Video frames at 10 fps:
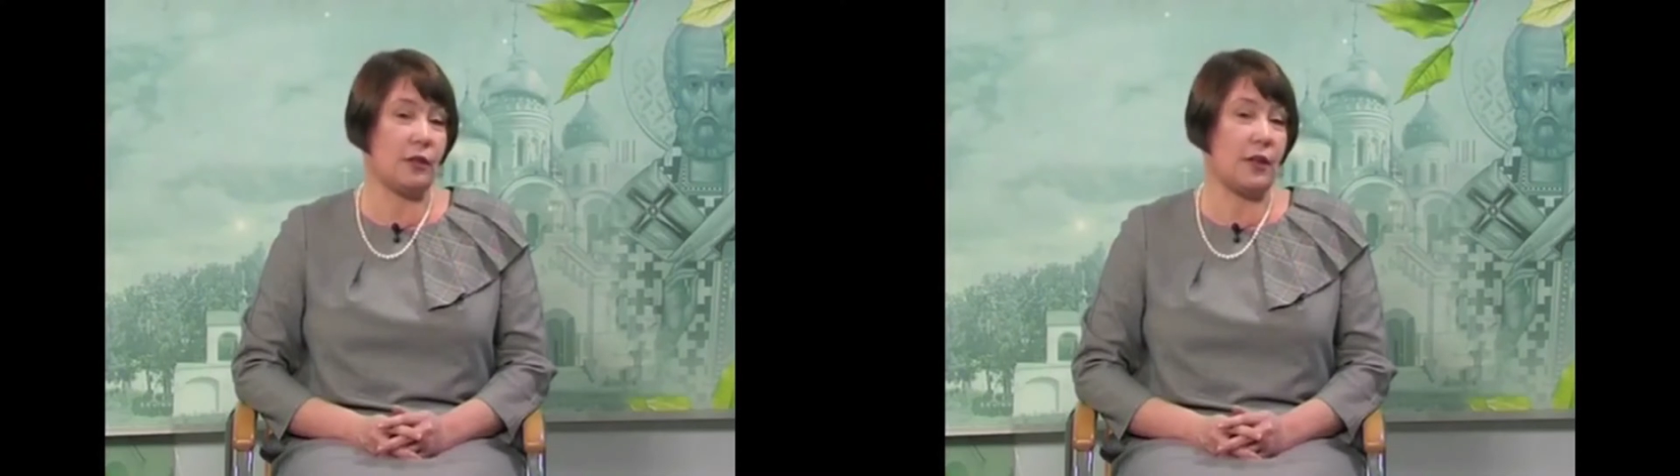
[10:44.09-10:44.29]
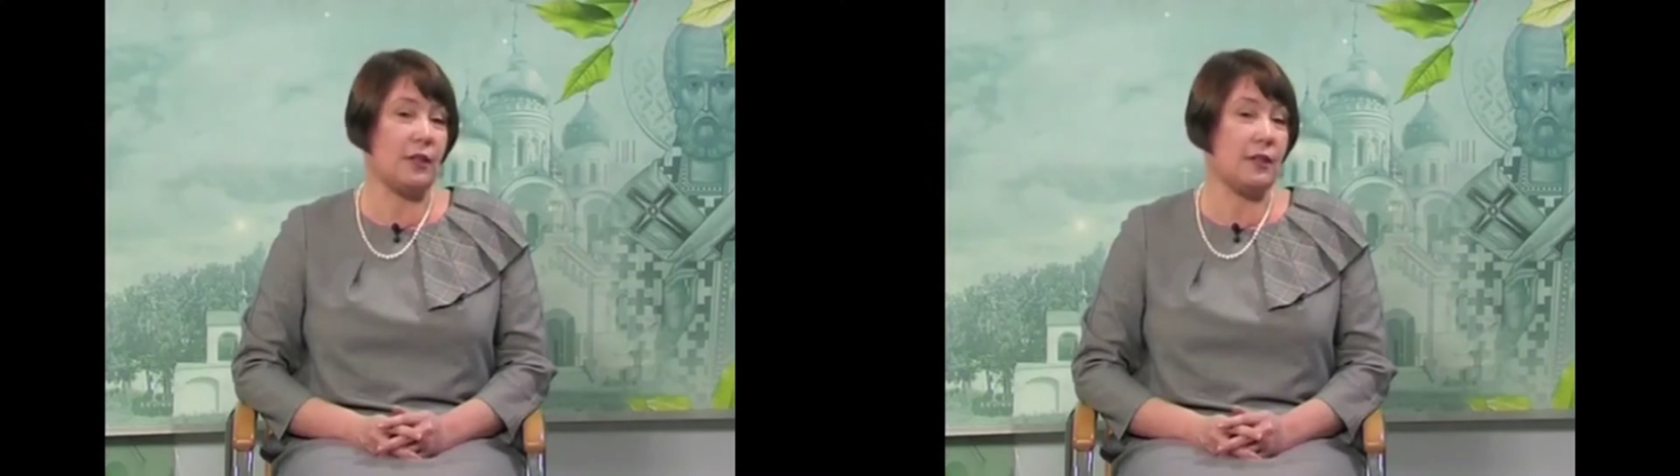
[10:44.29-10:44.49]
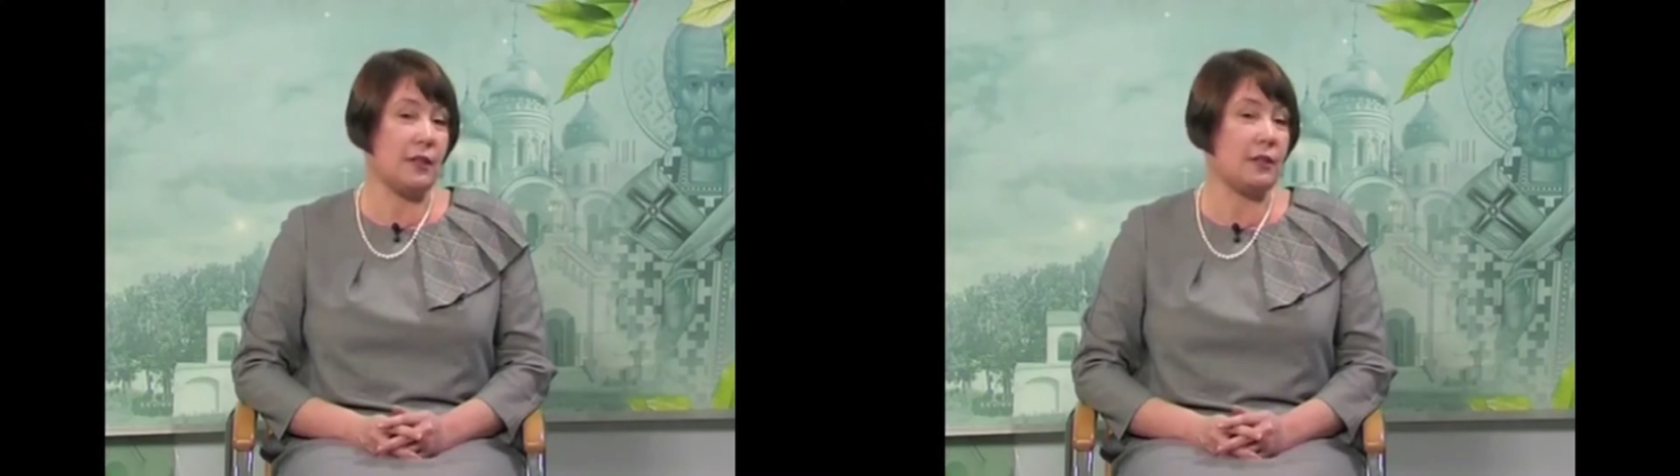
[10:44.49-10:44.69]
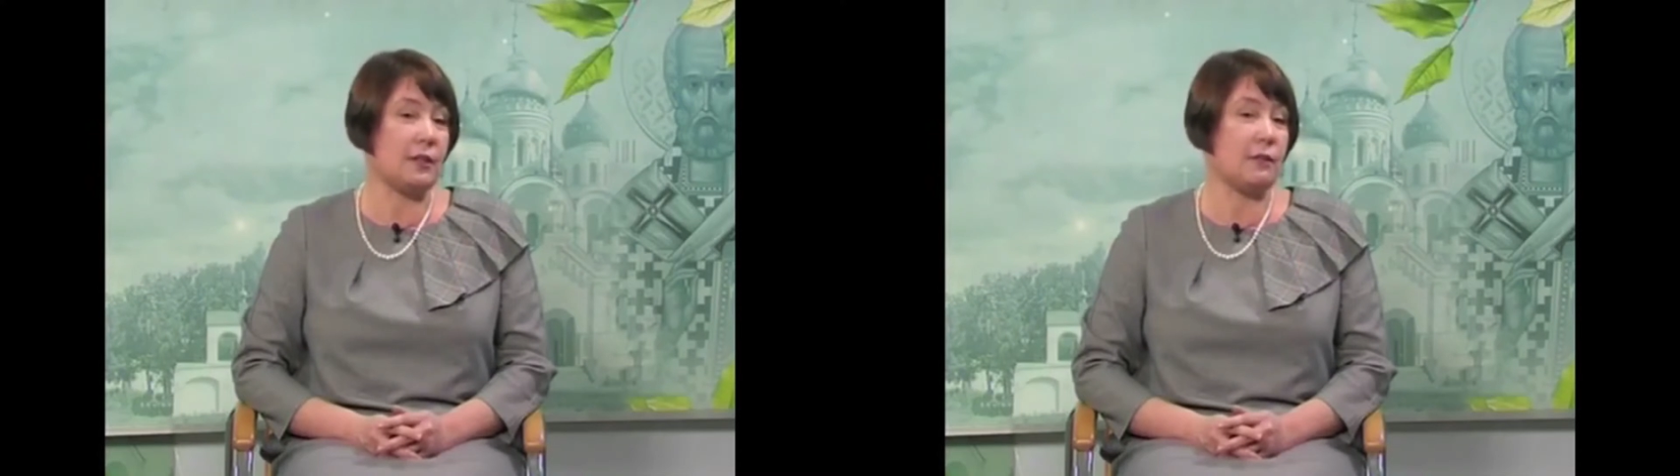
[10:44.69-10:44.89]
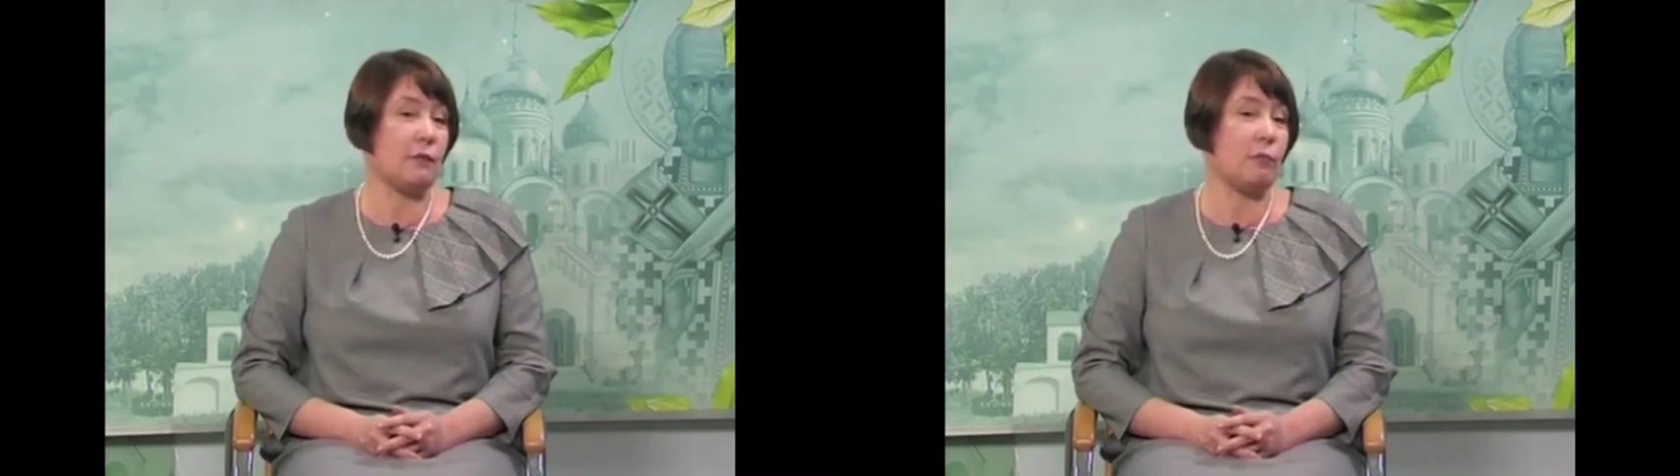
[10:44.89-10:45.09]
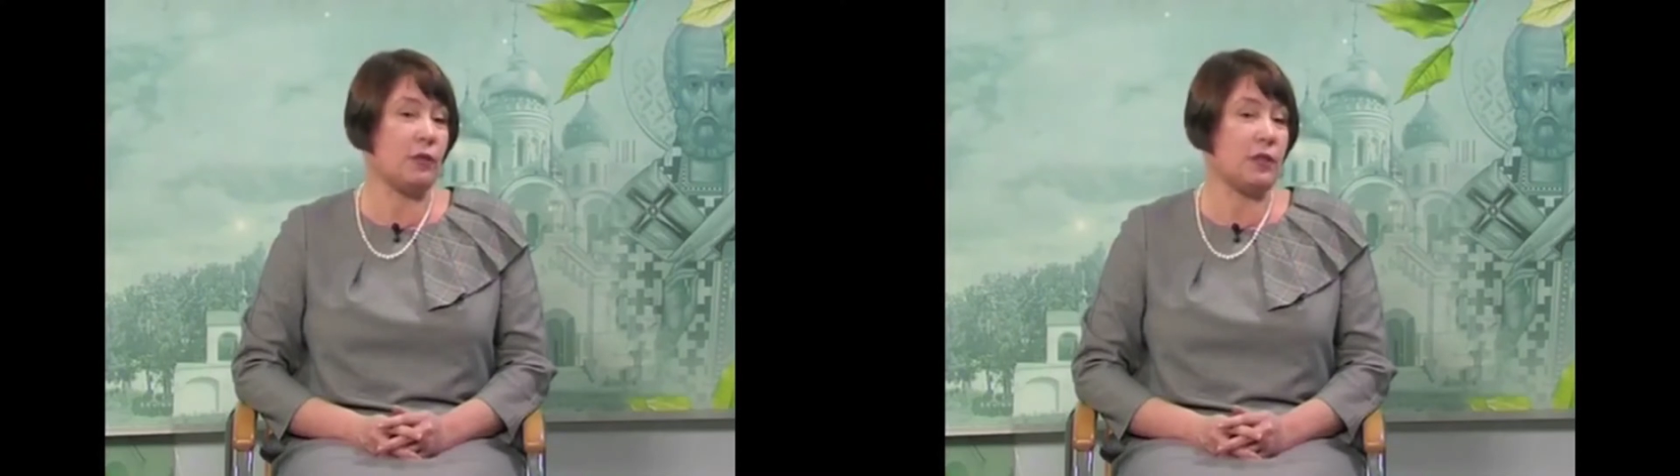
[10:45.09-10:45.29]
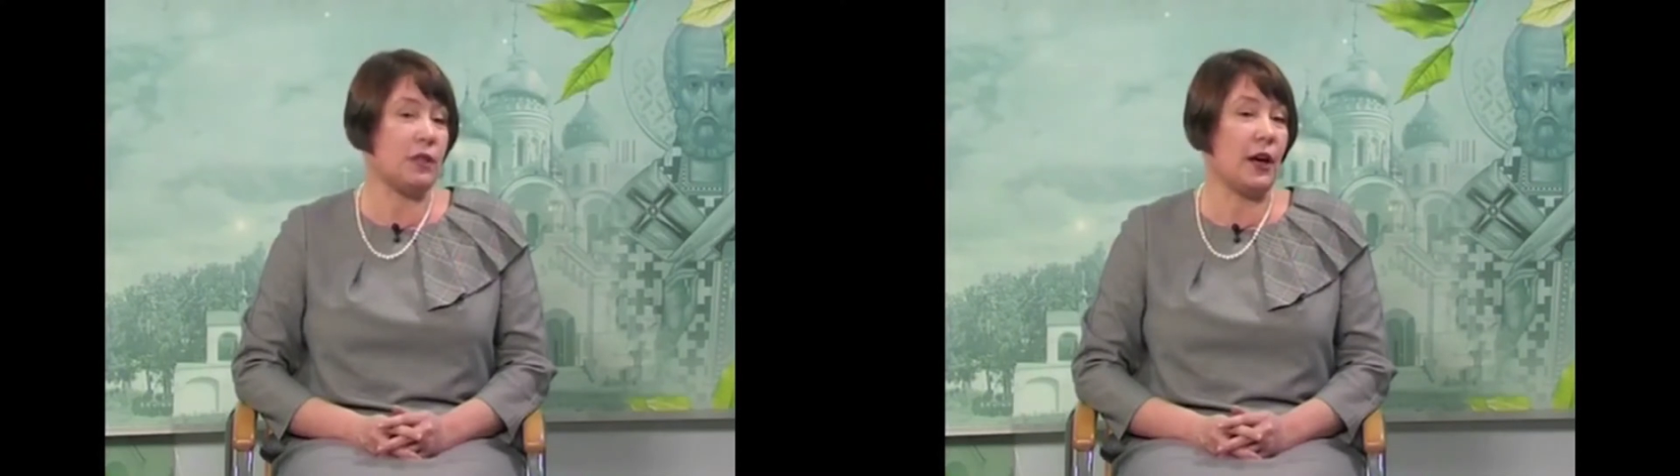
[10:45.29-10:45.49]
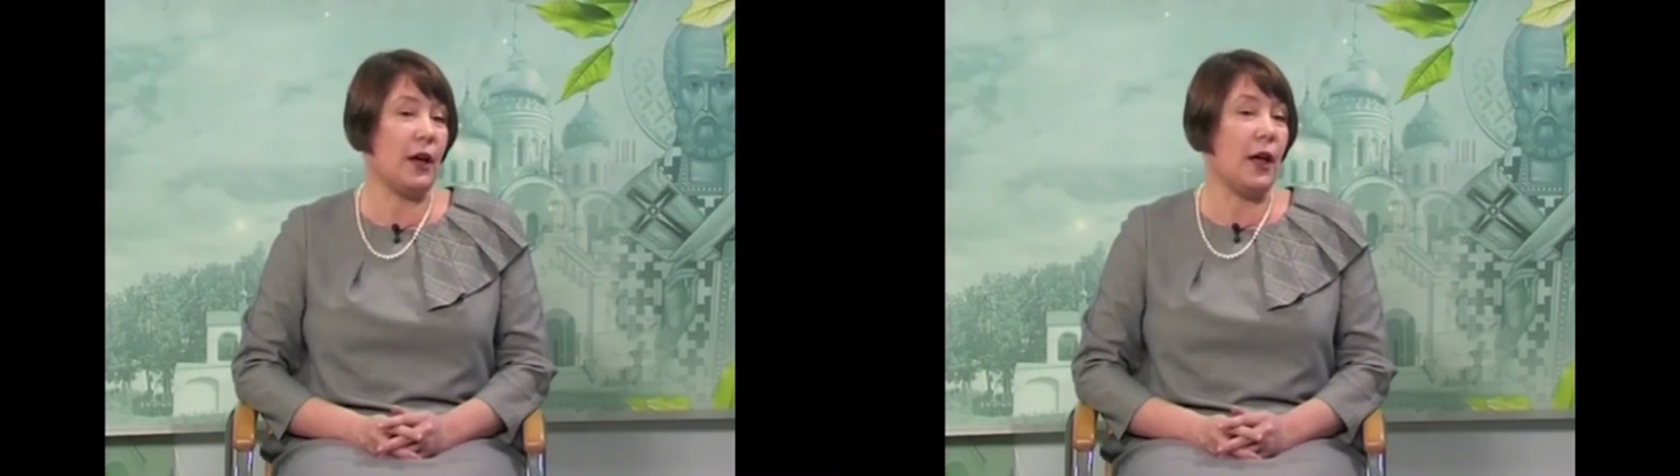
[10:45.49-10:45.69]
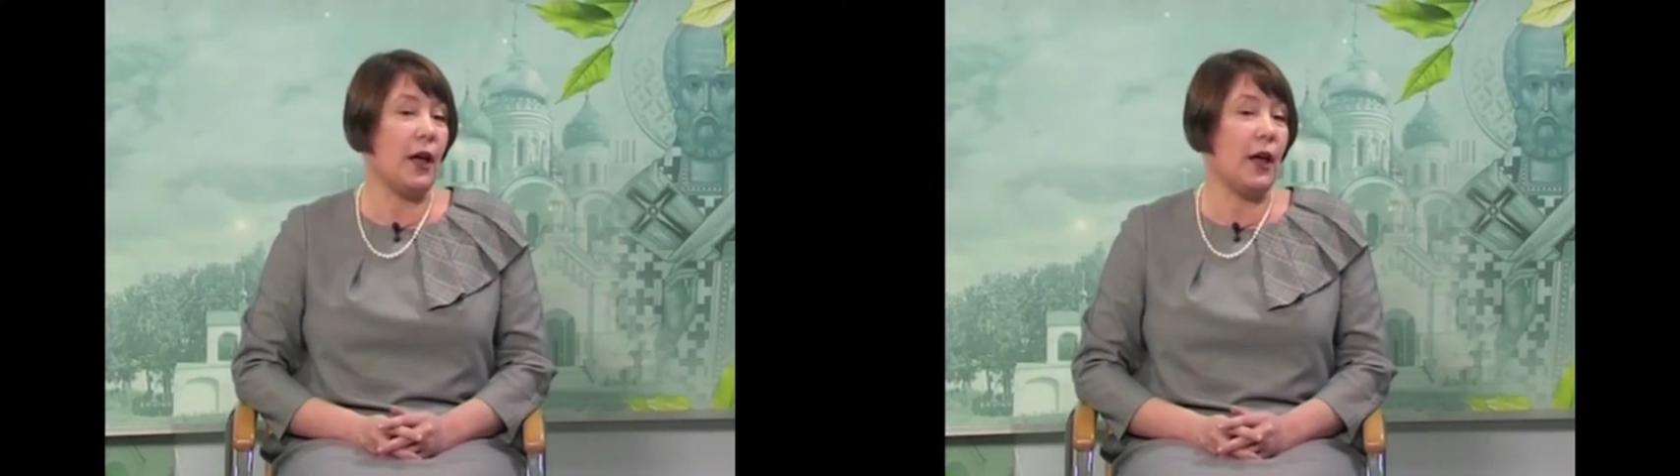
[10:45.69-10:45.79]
хранительницей своего монастыря,